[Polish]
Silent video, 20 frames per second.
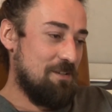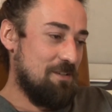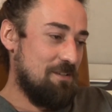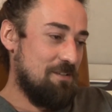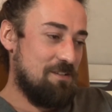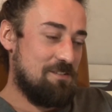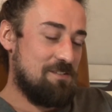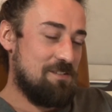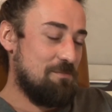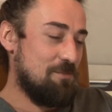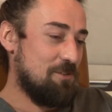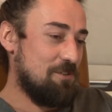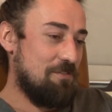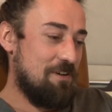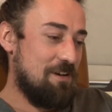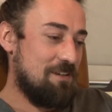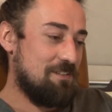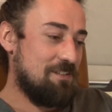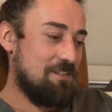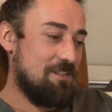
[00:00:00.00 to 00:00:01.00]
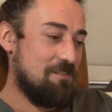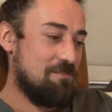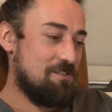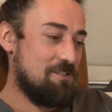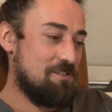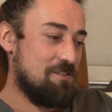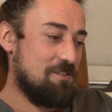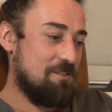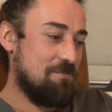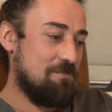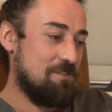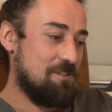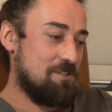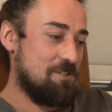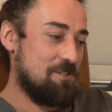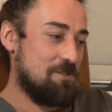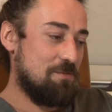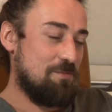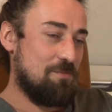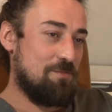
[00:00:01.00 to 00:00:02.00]
Jestem otwarty na wszystko.
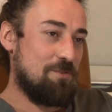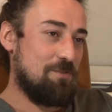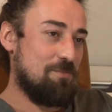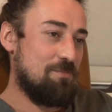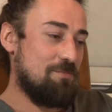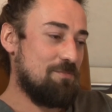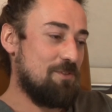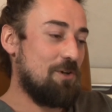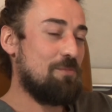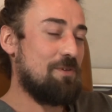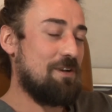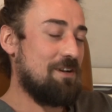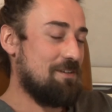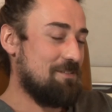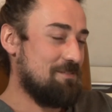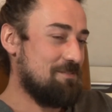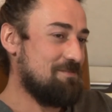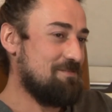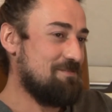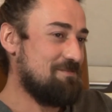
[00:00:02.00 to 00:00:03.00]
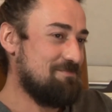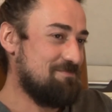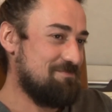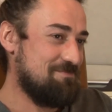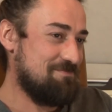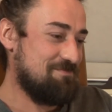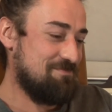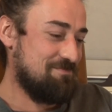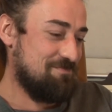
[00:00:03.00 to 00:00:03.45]
Ważne, żeby było dobre. Mhm.